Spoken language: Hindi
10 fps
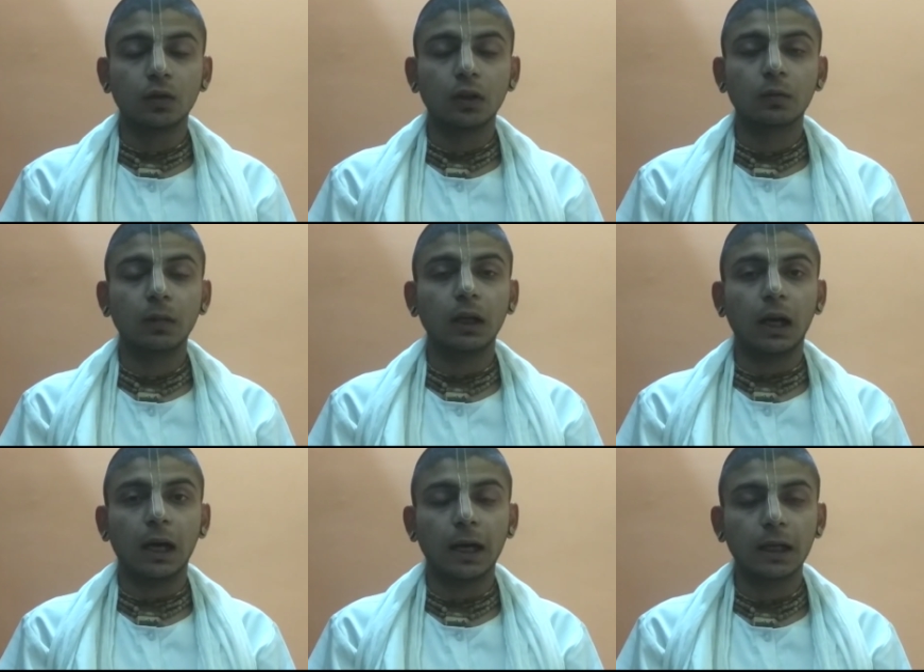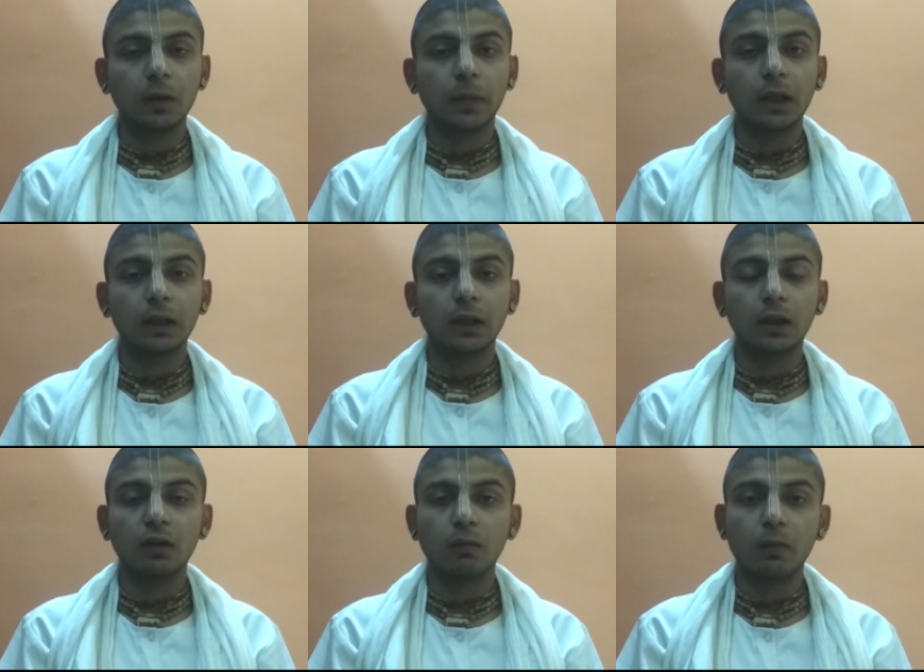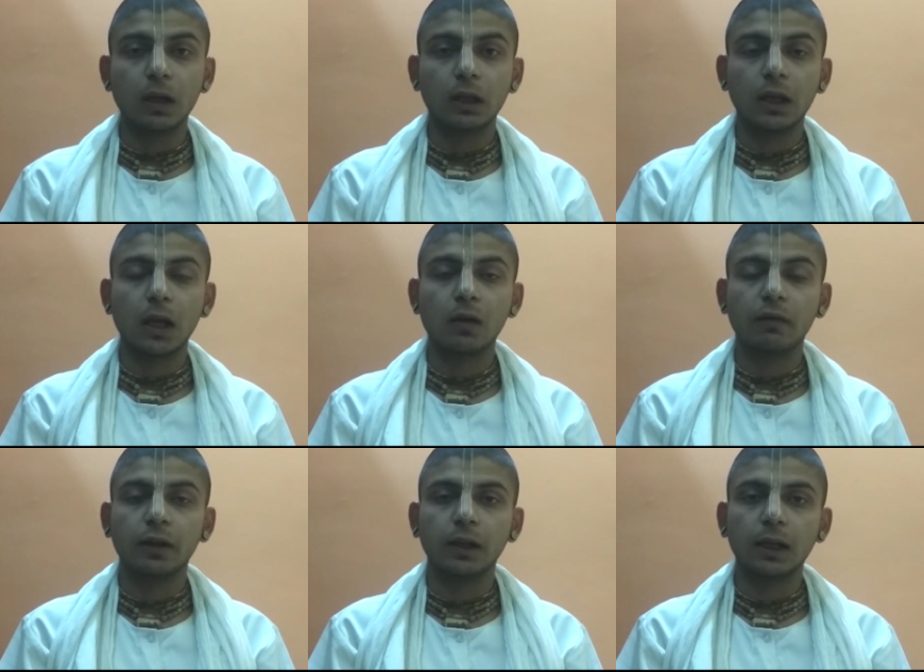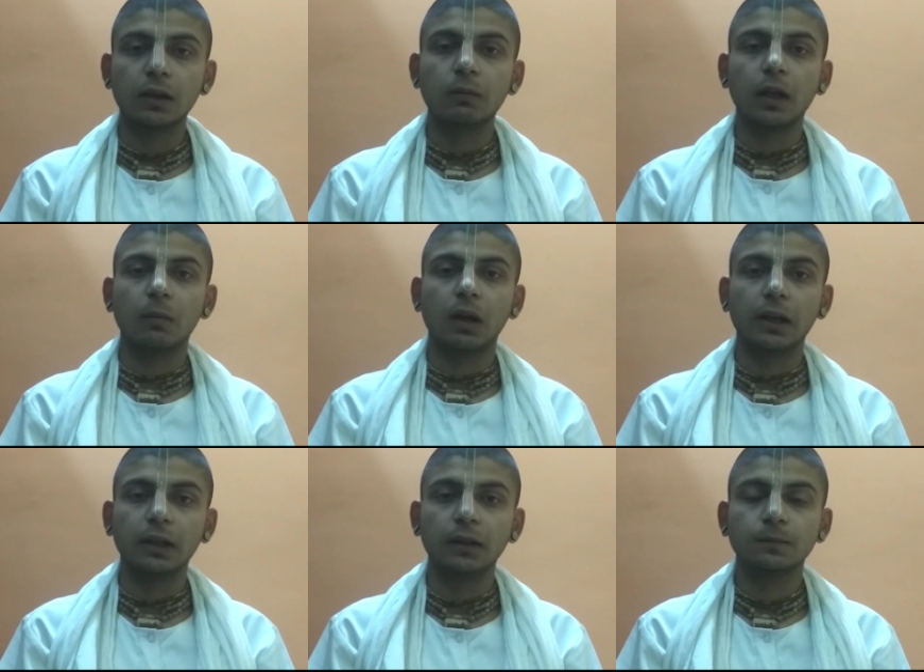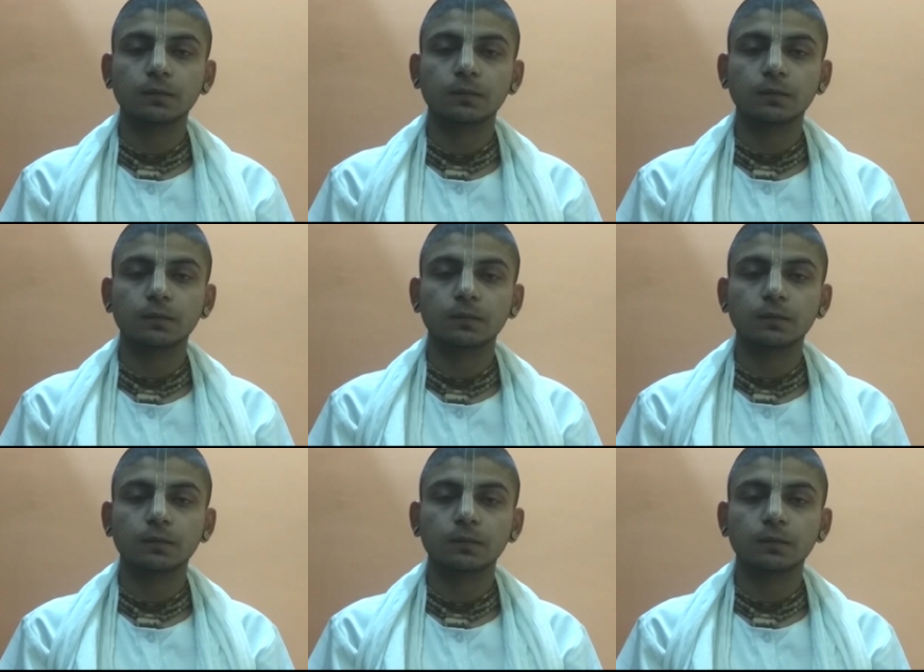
जो इसमें आखिरी पंक्ति है दिव्य देह भीरत मन माही